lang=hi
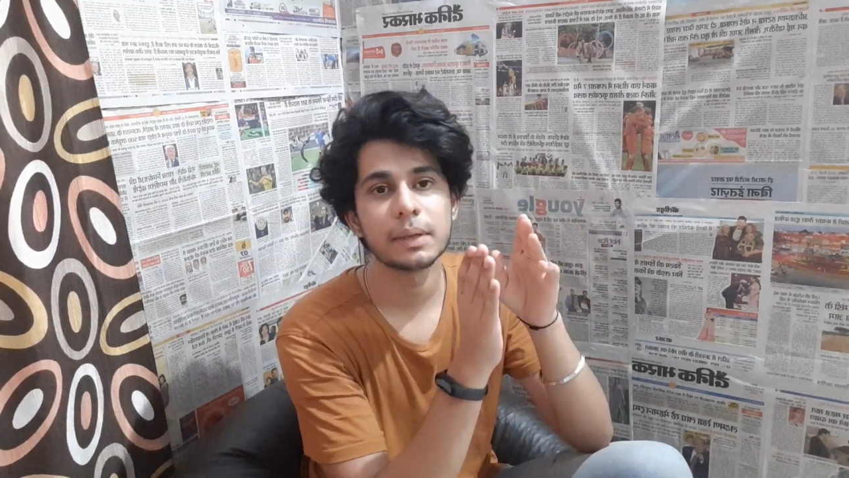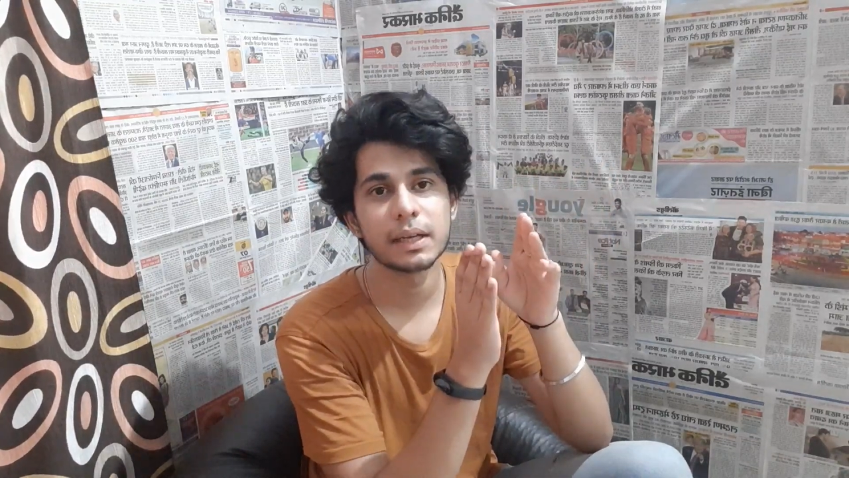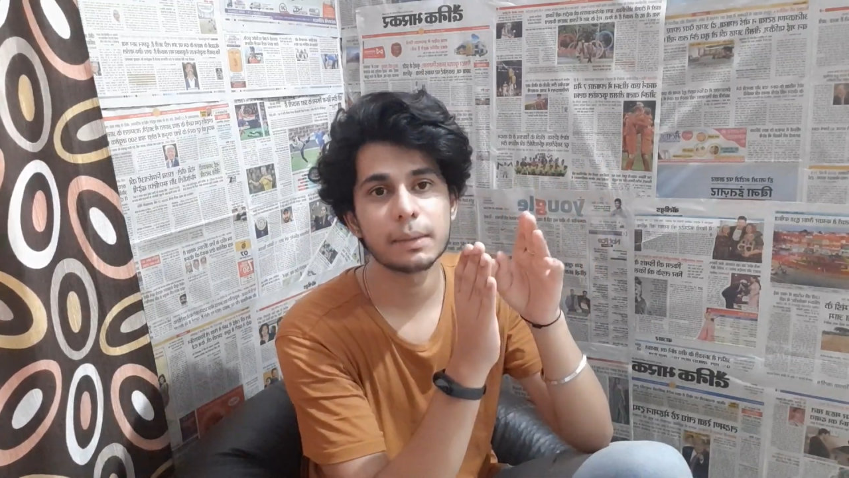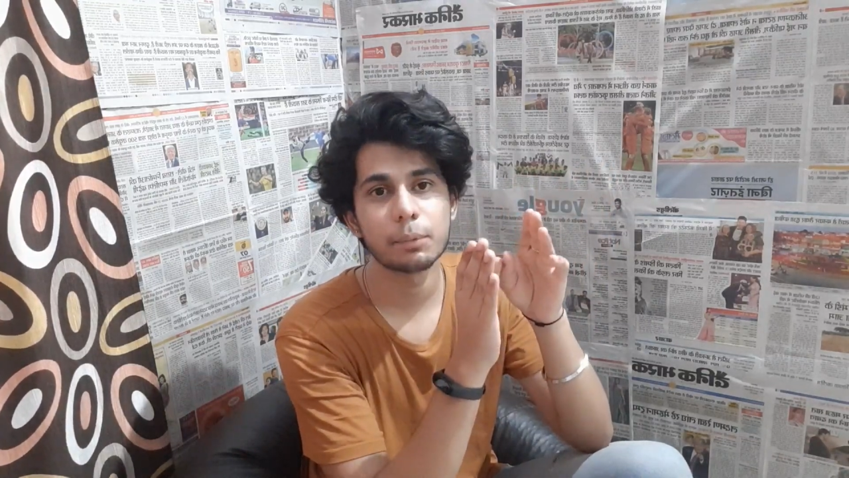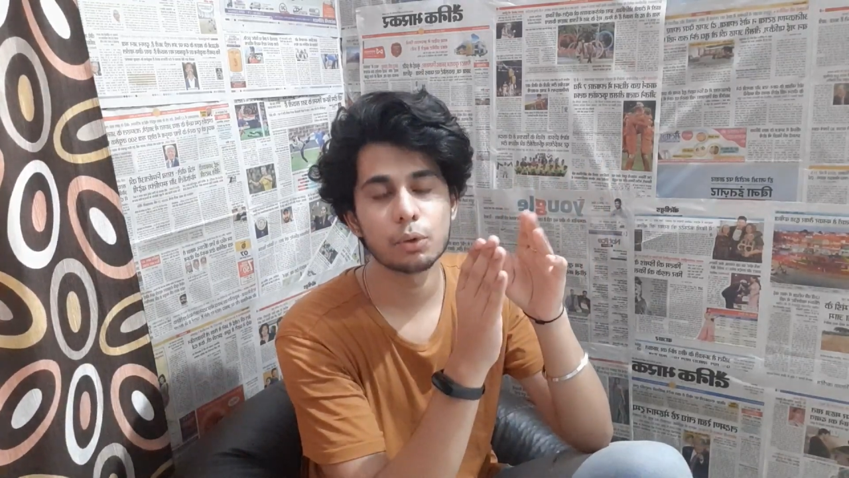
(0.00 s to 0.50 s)

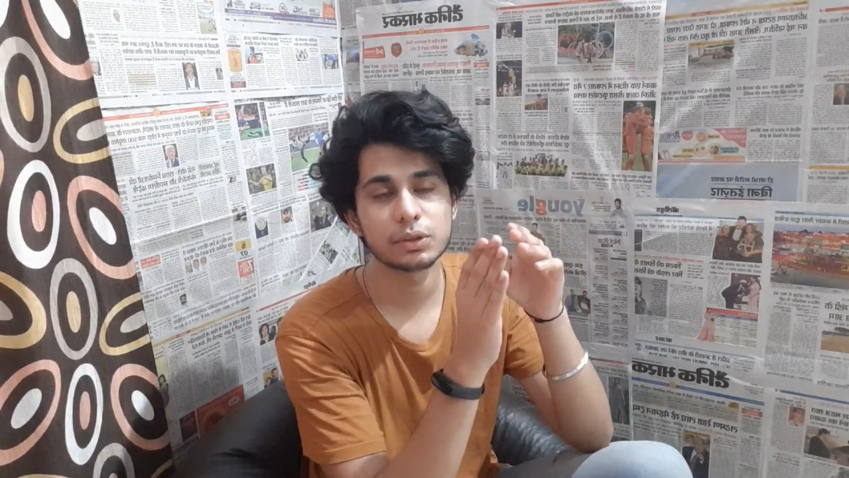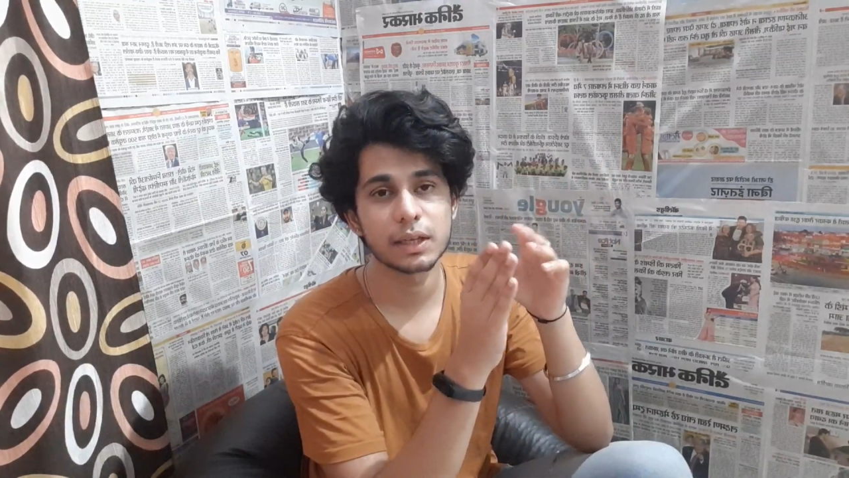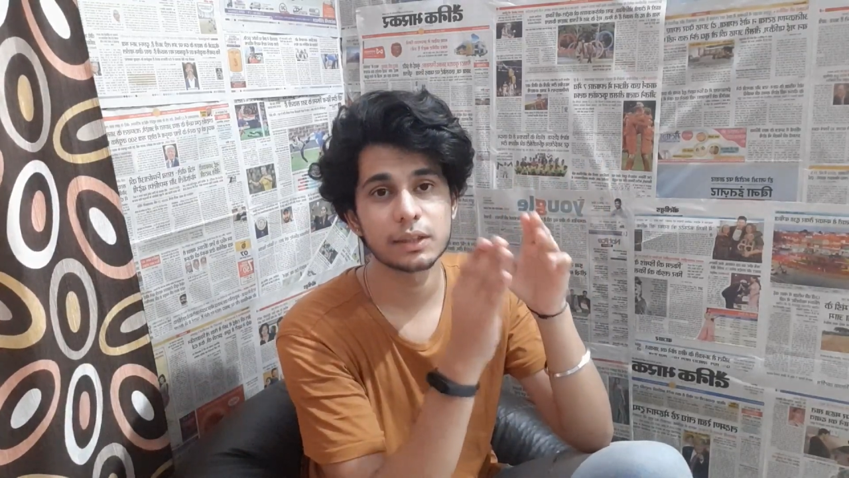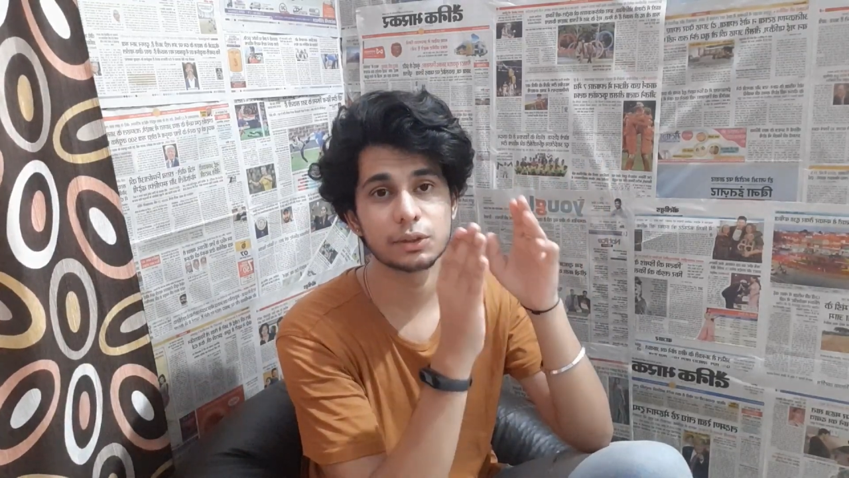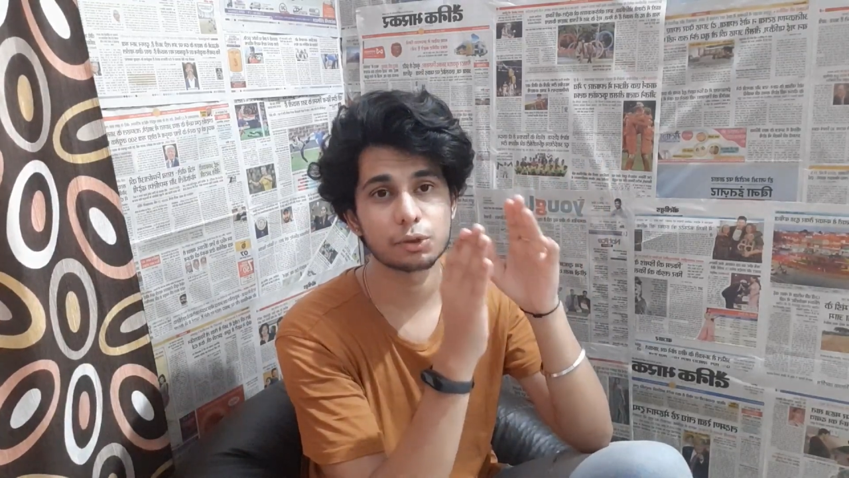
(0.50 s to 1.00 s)
मेरी एक
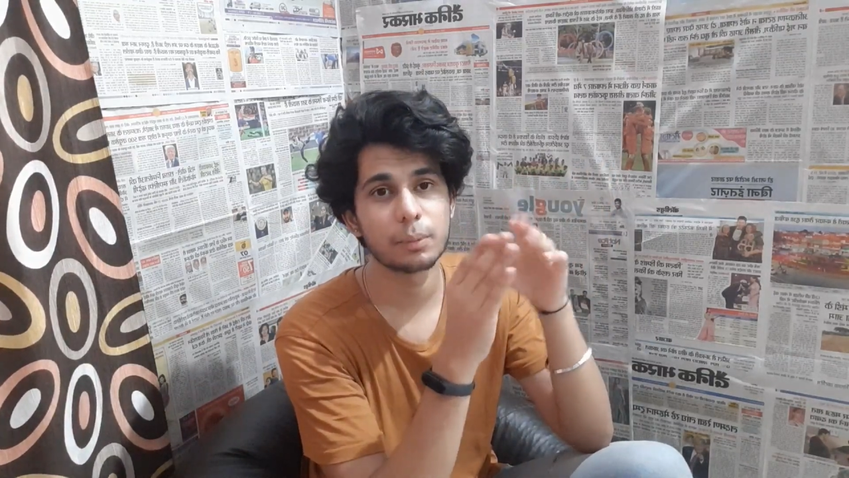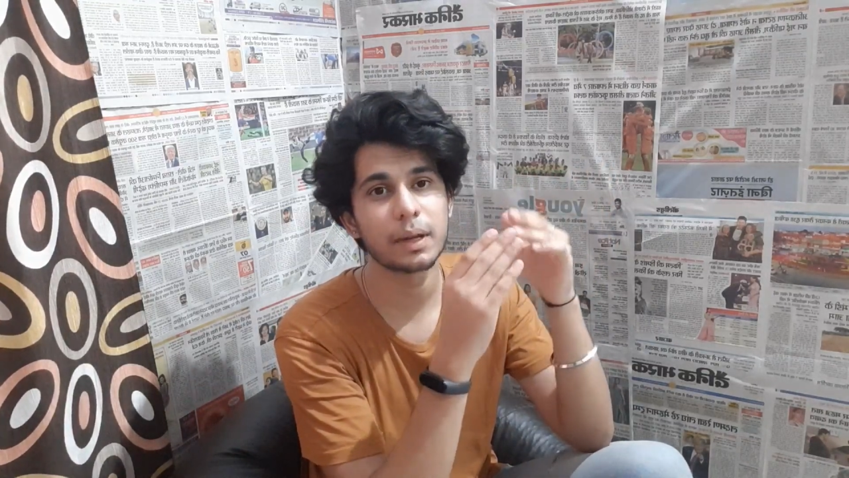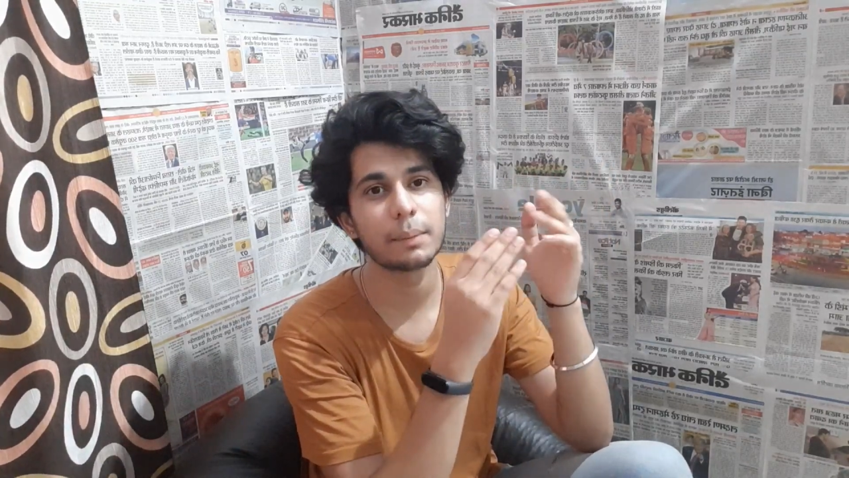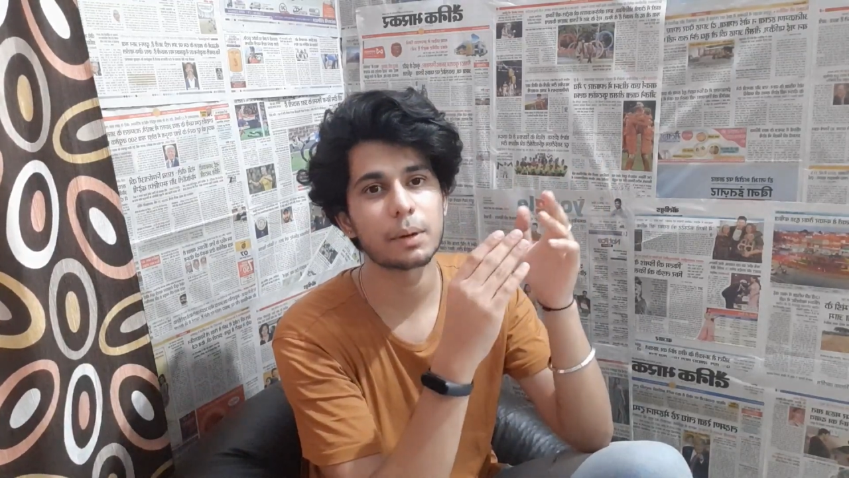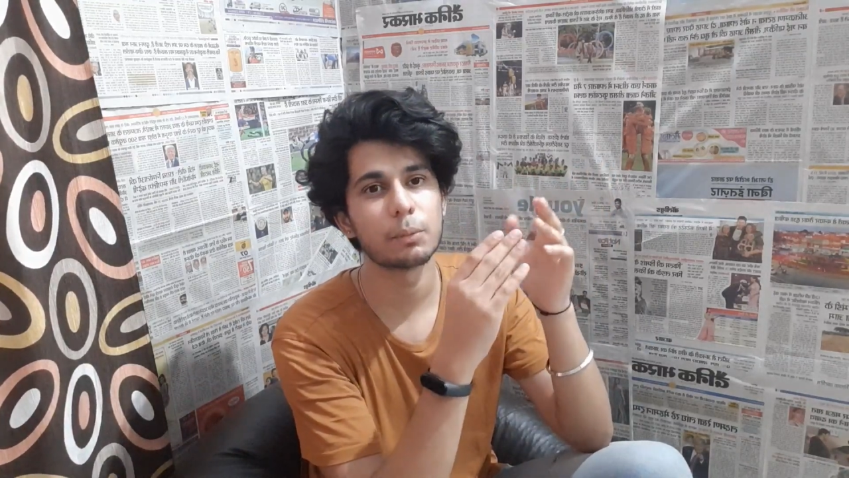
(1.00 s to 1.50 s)
पोस्ट है जिसको
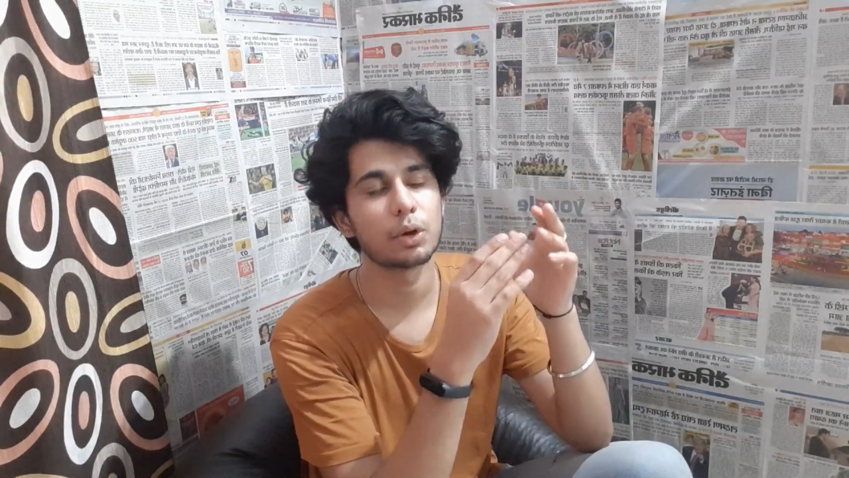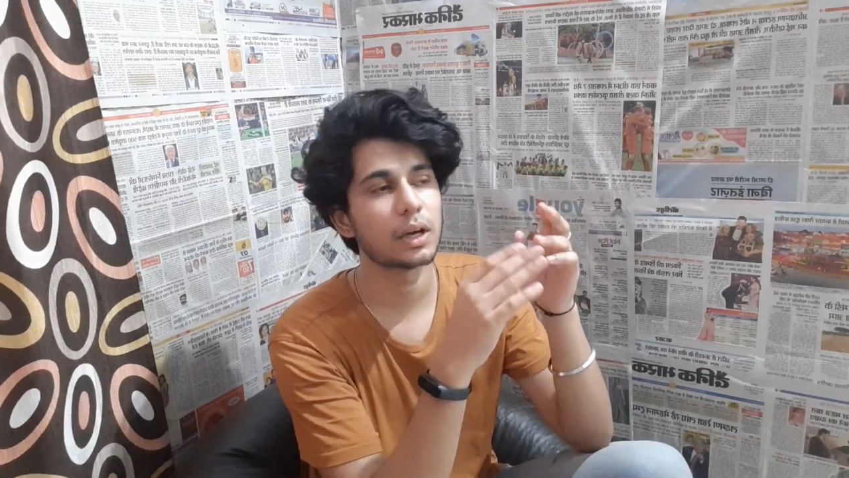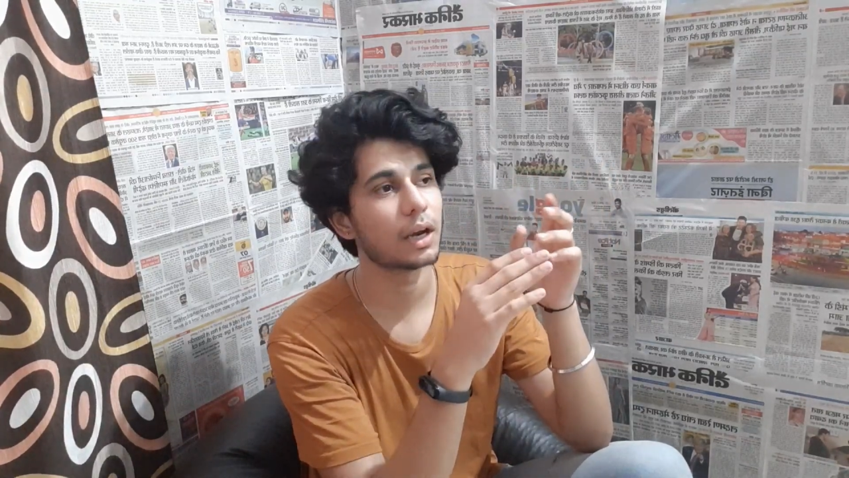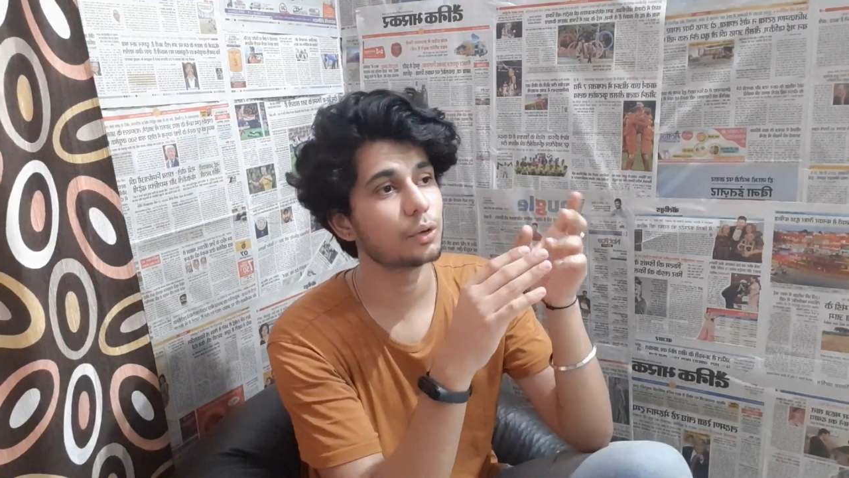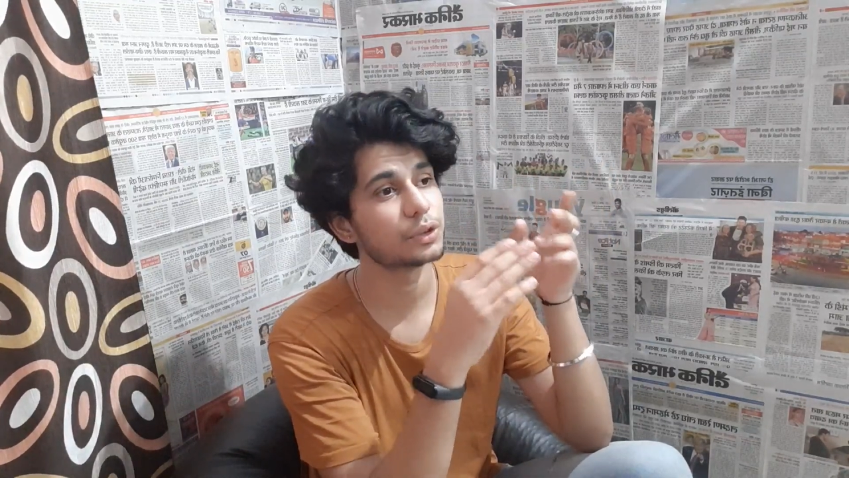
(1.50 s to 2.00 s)
मैंने प्रमोट करा